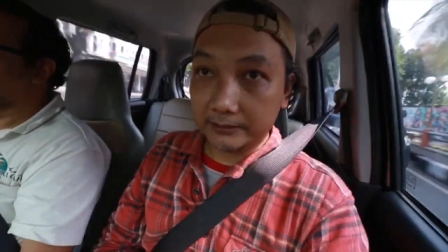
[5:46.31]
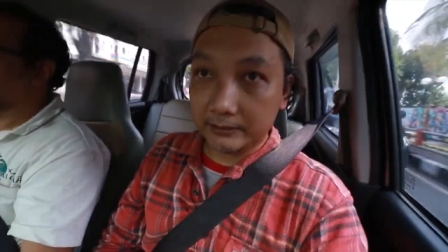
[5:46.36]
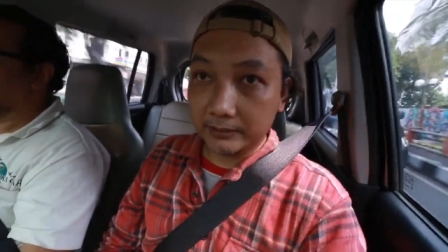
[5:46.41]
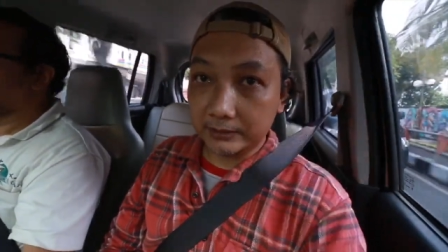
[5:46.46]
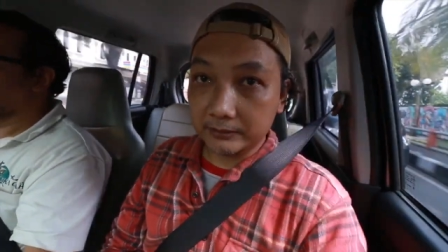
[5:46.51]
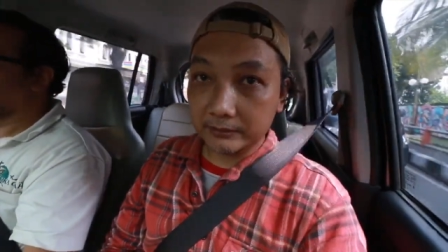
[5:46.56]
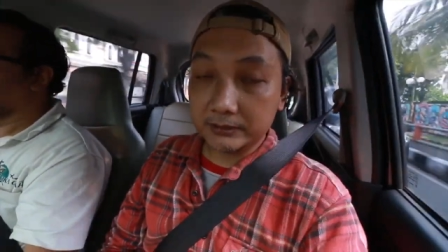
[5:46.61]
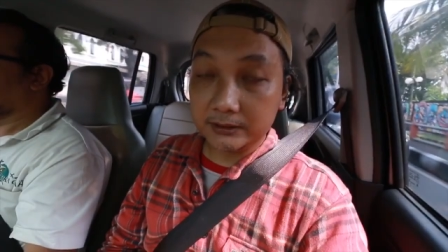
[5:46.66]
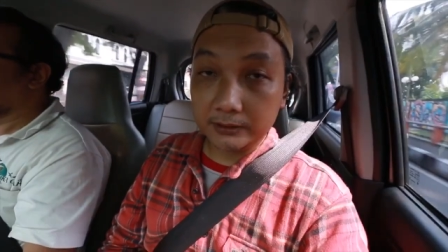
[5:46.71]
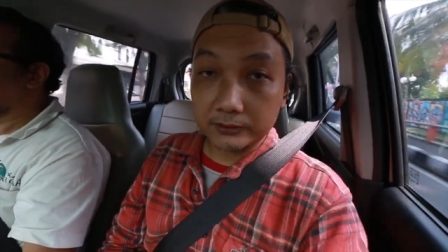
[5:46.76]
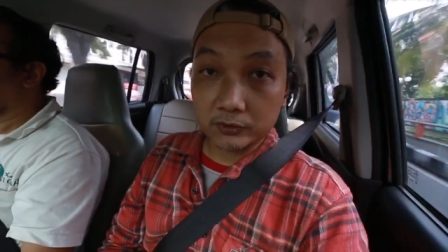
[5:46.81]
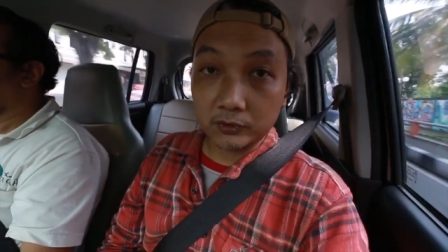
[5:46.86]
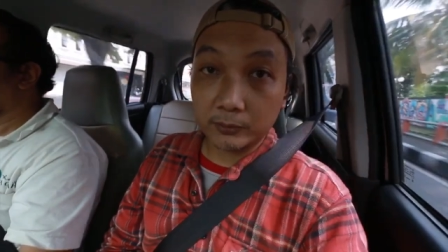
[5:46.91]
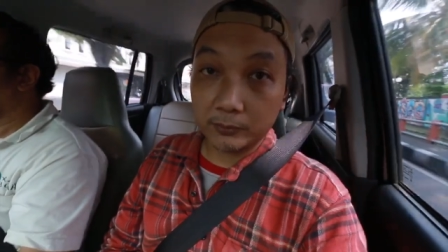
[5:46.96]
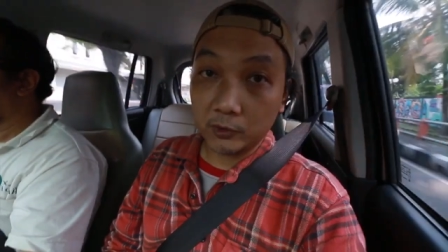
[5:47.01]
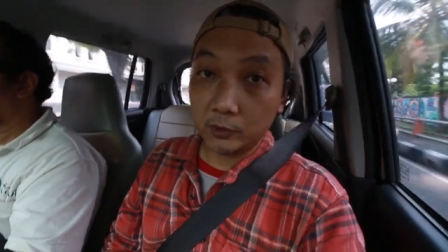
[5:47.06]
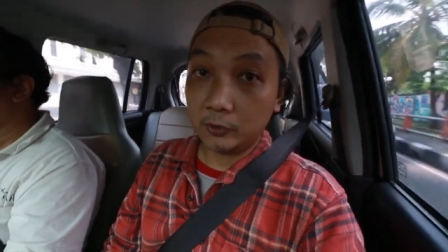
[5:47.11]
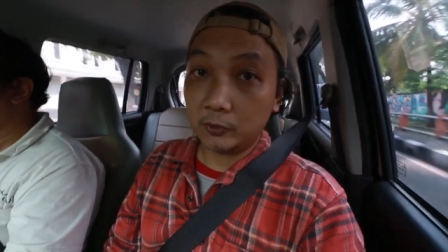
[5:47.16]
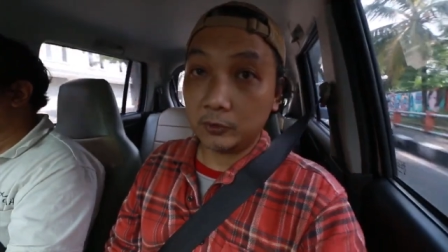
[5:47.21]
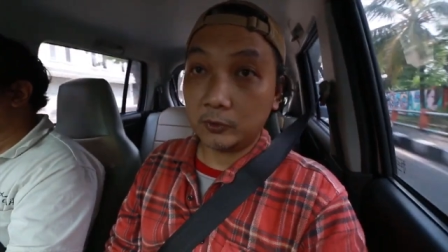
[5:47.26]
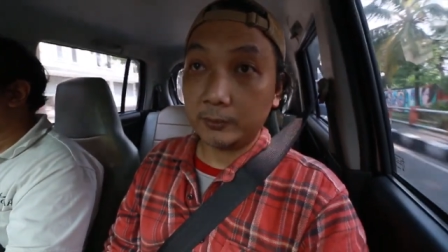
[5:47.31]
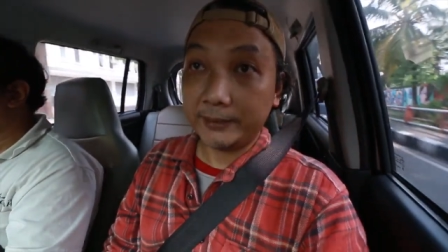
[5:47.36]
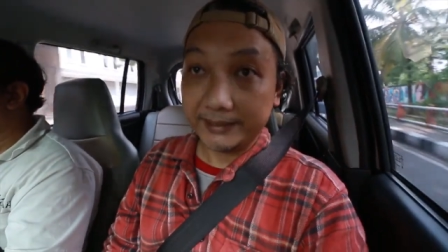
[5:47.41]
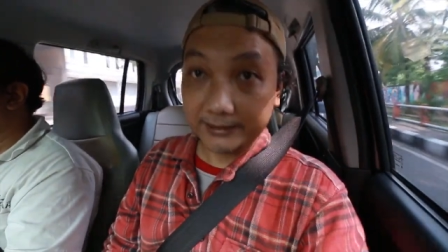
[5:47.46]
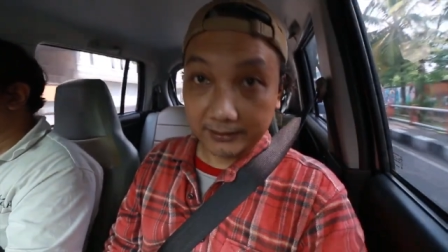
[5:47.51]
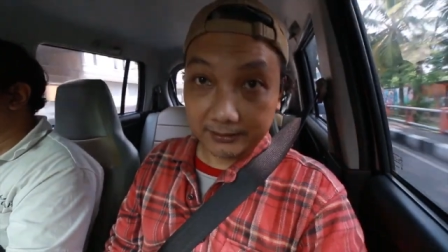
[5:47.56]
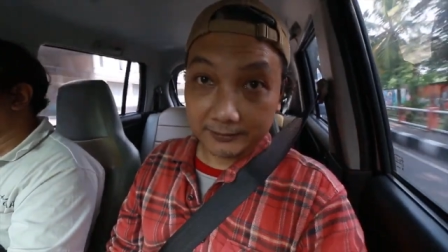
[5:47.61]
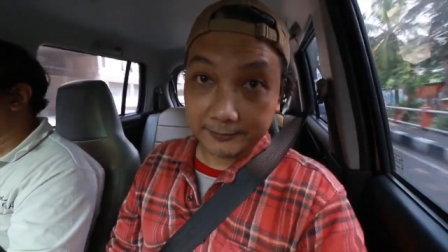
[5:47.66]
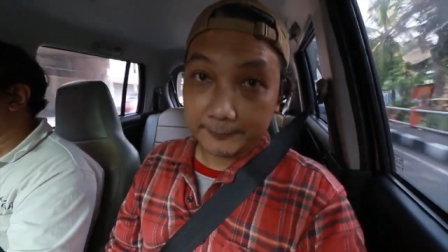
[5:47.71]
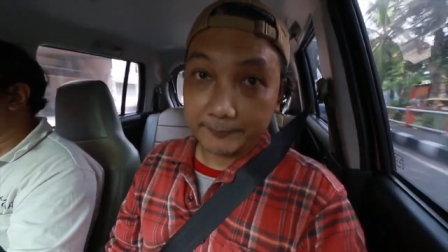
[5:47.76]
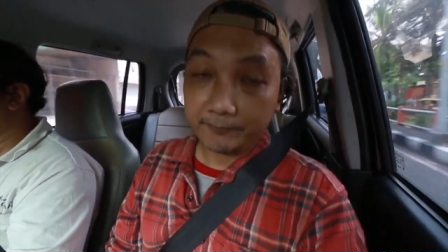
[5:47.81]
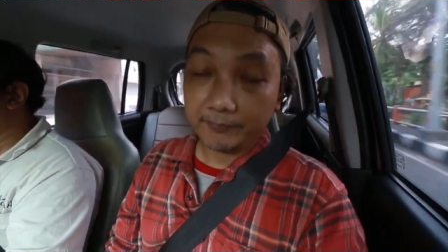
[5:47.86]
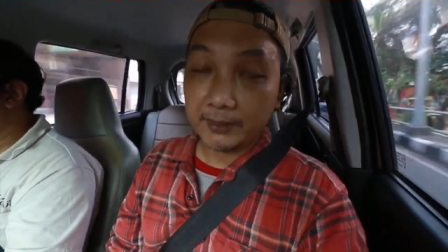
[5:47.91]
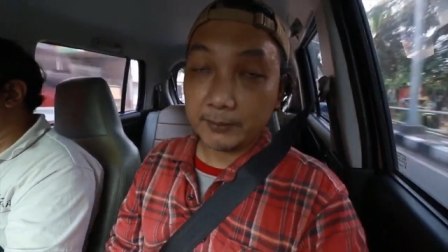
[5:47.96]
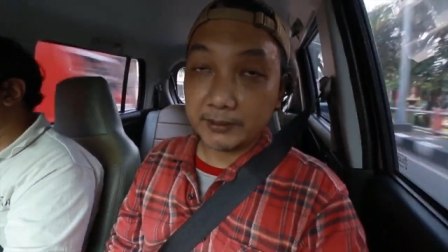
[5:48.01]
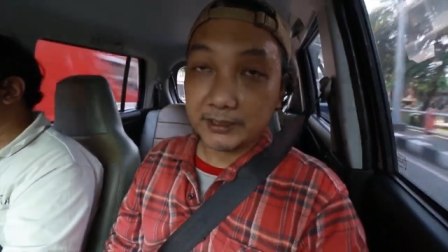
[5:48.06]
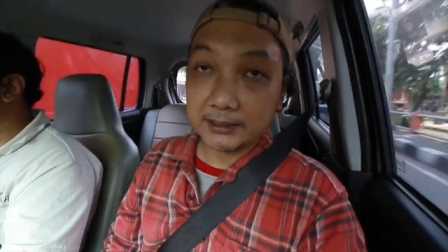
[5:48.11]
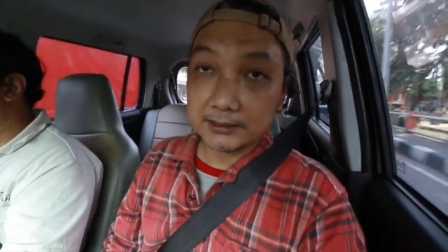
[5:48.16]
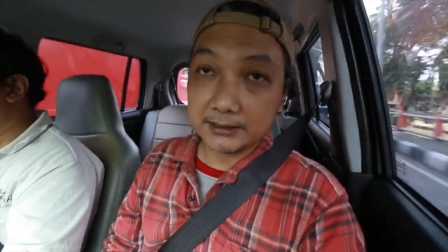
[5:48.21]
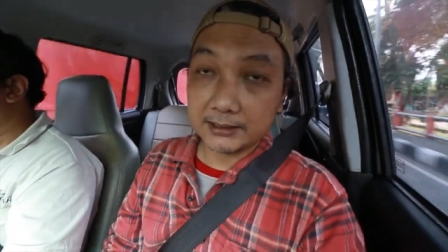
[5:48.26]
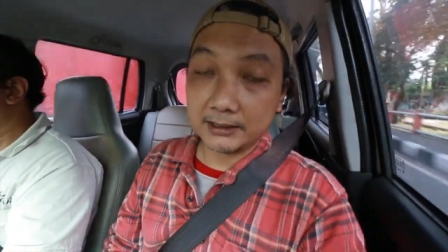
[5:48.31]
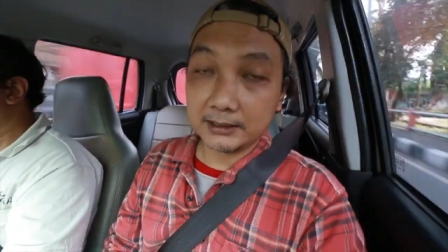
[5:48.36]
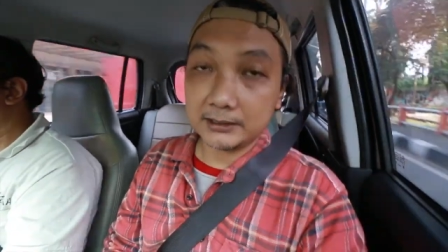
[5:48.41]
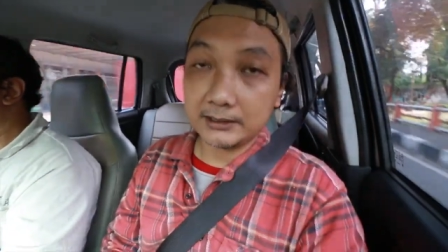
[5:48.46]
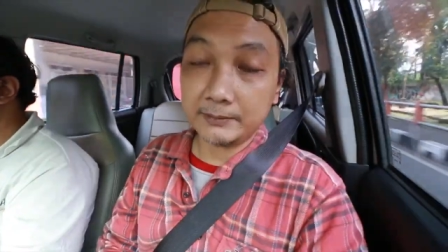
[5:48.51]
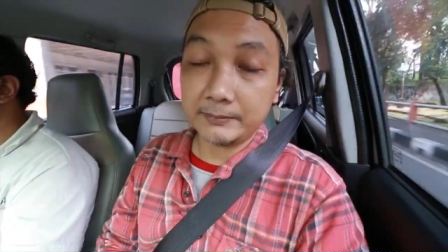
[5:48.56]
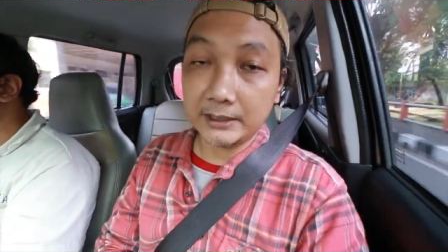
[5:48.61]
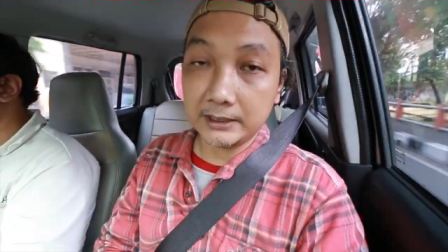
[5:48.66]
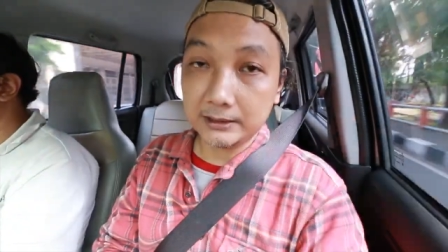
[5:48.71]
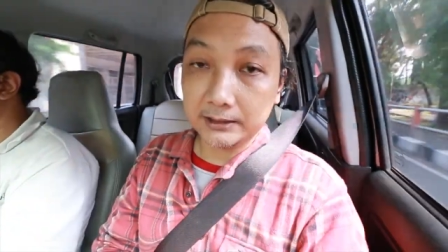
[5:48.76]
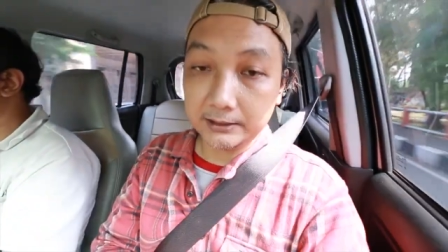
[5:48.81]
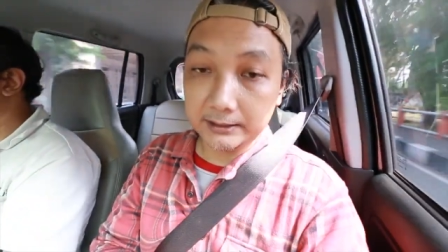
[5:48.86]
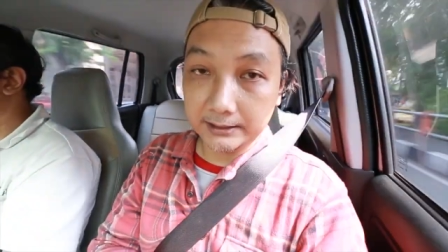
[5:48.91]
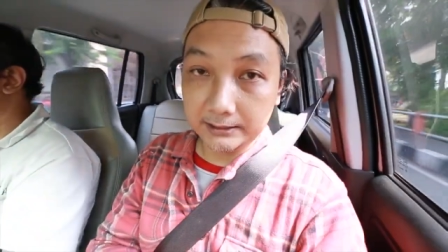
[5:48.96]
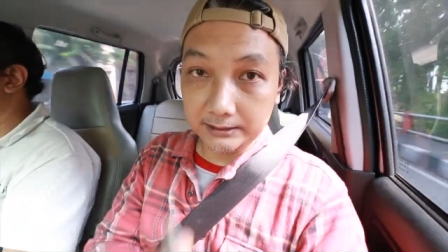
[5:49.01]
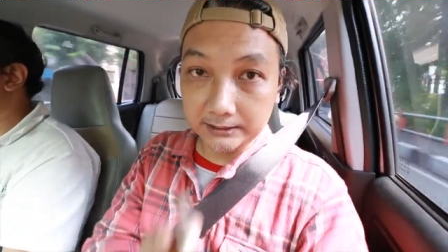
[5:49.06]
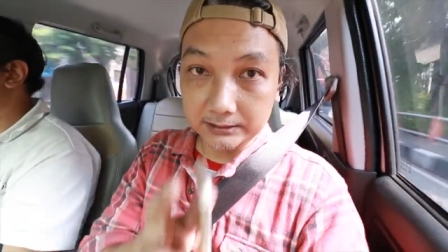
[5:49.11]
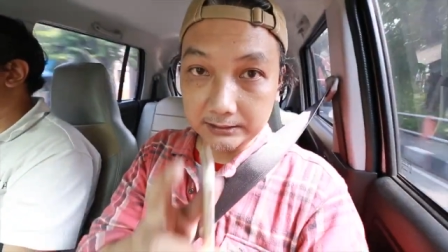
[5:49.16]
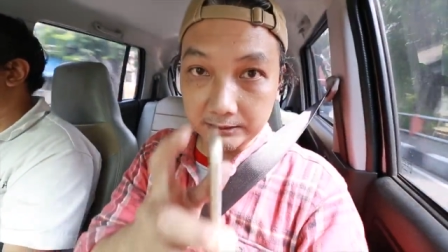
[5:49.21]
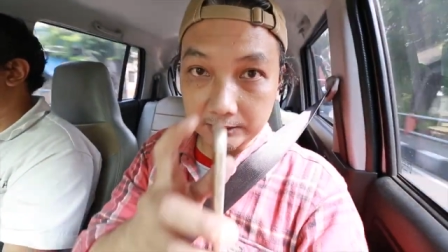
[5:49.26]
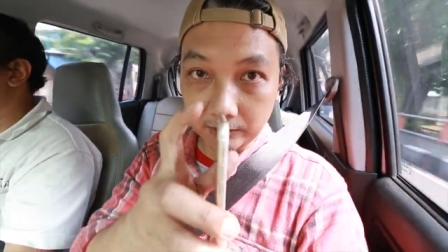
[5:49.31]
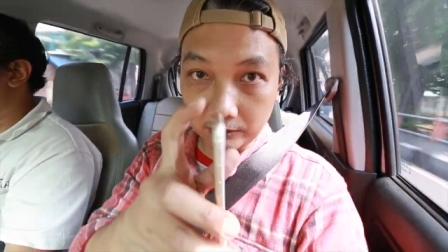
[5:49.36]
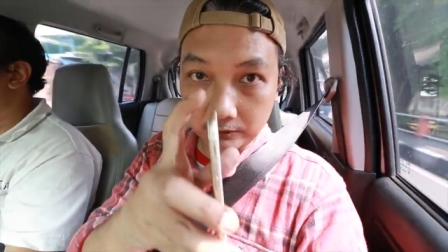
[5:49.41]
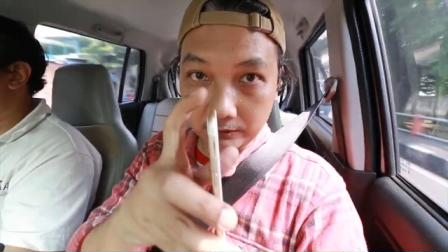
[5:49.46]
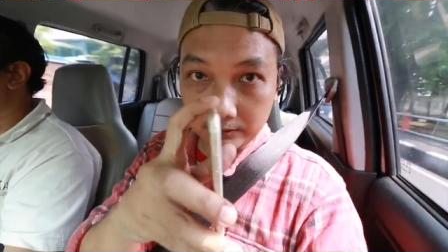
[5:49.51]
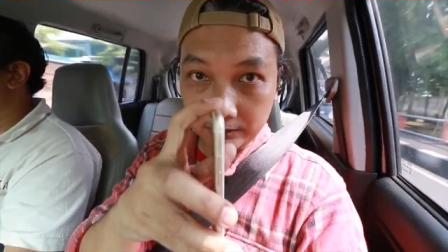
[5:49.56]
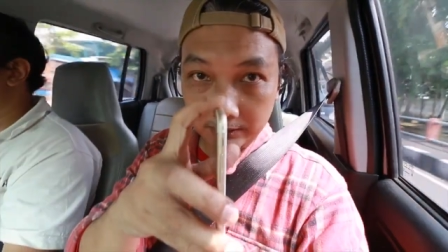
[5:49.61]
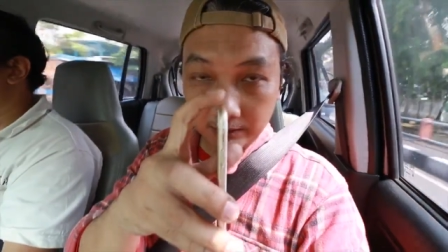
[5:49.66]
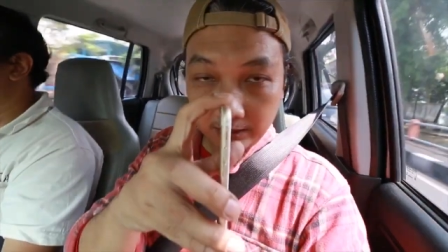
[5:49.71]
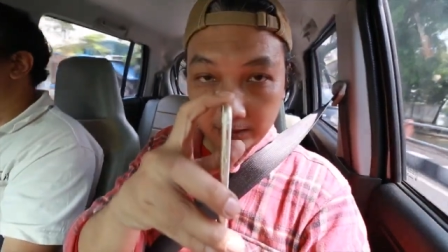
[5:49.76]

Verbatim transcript: turun itu 120 meter pada saat anda berada di atas gedung